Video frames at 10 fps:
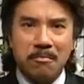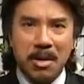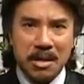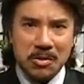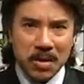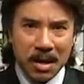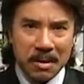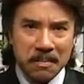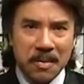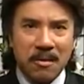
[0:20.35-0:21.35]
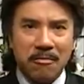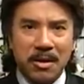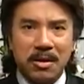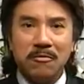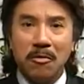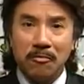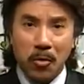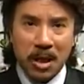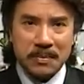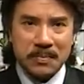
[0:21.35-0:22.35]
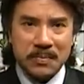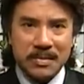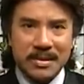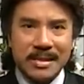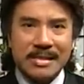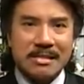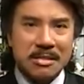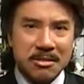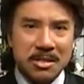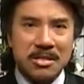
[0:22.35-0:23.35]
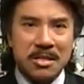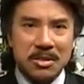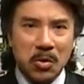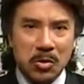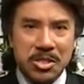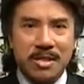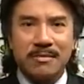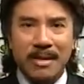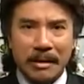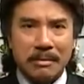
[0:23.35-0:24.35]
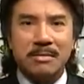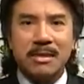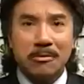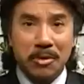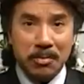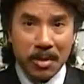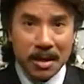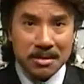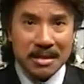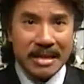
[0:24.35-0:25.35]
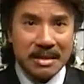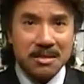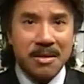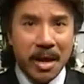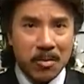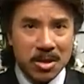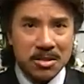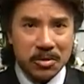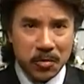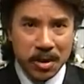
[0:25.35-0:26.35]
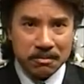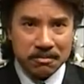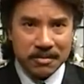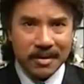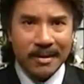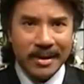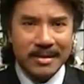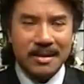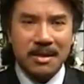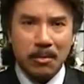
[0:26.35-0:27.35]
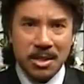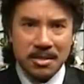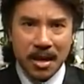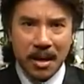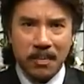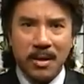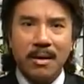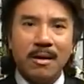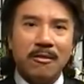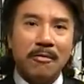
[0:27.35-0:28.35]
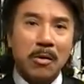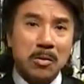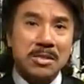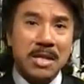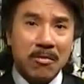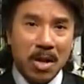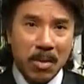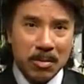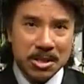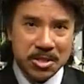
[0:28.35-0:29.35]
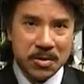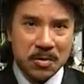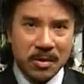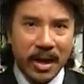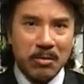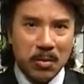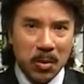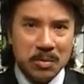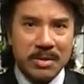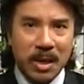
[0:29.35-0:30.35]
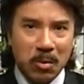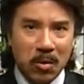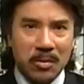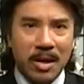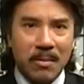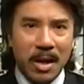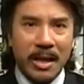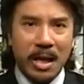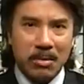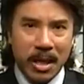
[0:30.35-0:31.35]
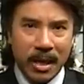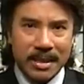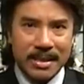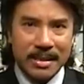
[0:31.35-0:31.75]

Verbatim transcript: Minnesota và những vùng phụ cận. Chương trình sẽ được tổ chức tại Great Plains East Campus Union, Lincoln, Nebraska vào lúc 6 giờ 30 chiều ngày 14 tháng 1 năm 2012.